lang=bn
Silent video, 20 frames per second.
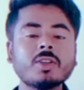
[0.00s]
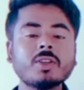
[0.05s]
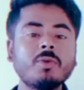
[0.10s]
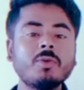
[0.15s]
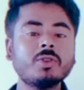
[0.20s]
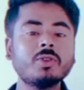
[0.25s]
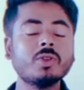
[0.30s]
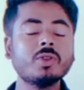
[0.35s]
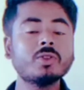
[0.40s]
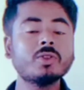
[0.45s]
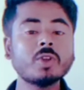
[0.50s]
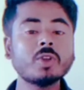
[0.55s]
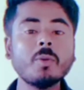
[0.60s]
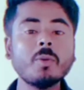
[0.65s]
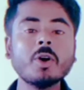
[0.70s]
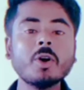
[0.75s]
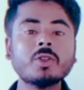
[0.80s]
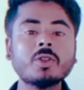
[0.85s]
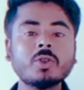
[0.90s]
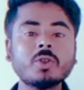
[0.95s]
সমস্ত
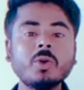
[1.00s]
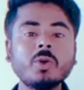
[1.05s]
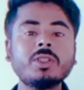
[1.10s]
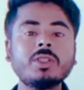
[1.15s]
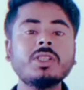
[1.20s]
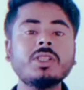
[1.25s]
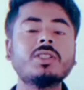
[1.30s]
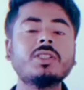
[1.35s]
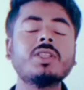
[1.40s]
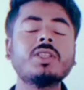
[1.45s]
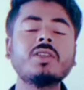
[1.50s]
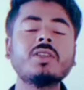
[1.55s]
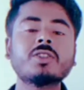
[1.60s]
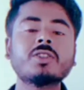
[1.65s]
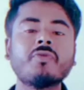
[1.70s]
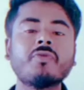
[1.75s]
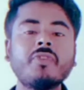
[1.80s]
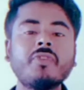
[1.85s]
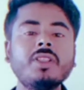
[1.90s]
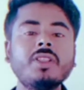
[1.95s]
চমক চলছে জাস্ট
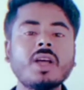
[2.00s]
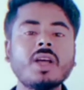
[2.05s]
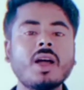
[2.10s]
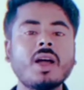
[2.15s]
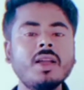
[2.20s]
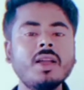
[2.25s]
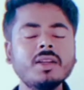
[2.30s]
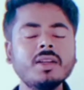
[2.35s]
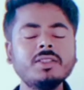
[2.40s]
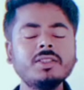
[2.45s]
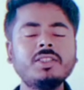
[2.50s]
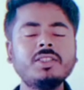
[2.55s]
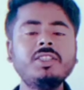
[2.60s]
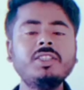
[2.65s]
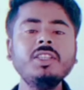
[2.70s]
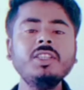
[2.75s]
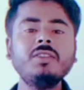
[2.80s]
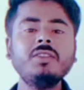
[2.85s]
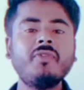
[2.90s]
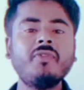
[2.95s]
ফিদা
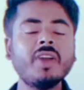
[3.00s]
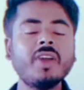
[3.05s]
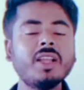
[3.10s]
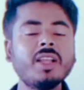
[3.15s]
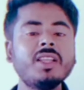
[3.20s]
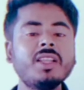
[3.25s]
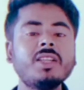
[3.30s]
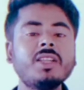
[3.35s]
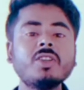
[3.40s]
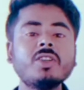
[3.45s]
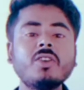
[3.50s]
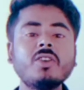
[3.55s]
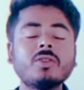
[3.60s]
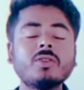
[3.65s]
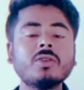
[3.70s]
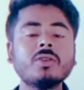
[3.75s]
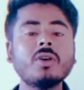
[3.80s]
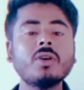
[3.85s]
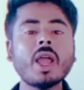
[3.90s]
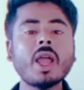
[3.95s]
জিত ফ্যানদের জন্য
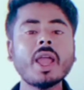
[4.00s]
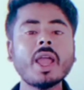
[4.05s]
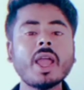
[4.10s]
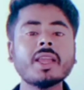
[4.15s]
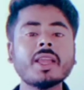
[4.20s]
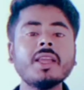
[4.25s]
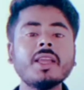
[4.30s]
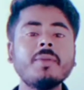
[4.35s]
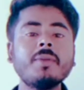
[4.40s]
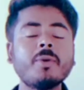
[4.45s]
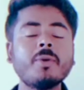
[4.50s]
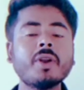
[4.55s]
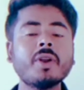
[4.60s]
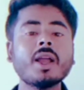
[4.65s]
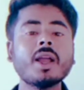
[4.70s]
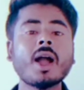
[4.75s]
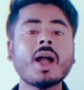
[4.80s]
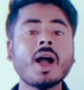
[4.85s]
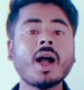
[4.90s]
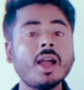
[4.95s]
তো একের পর
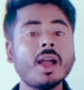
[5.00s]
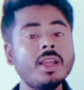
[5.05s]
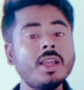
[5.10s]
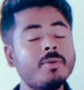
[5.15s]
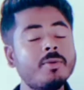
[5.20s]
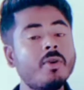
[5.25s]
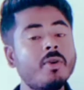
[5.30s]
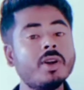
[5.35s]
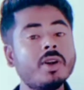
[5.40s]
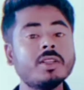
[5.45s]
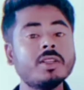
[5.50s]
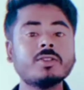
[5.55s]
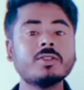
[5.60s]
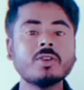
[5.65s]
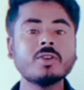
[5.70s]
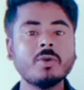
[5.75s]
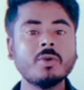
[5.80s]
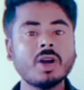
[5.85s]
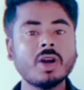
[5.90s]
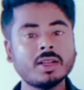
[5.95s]
এক হাই ভোল্টেজ
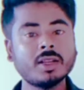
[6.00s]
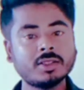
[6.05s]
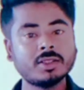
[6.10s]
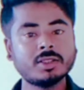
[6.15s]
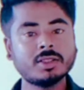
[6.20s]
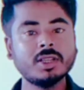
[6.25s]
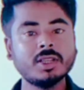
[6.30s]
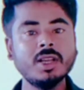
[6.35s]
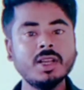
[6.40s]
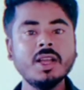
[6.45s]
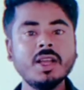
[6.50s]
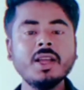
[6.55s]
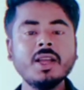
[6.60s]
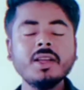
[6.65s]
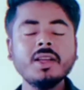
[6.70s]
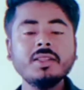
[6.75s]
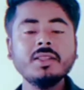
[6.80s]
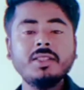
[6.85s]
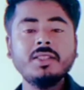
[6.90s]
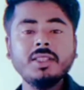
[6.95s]
চমক আসছে
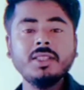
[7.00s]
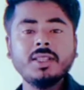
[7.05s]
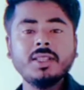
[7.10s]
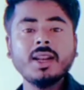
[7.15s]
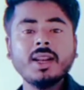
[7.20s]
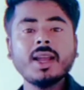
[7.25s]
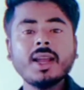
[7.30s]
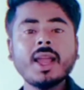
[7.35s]
জিতের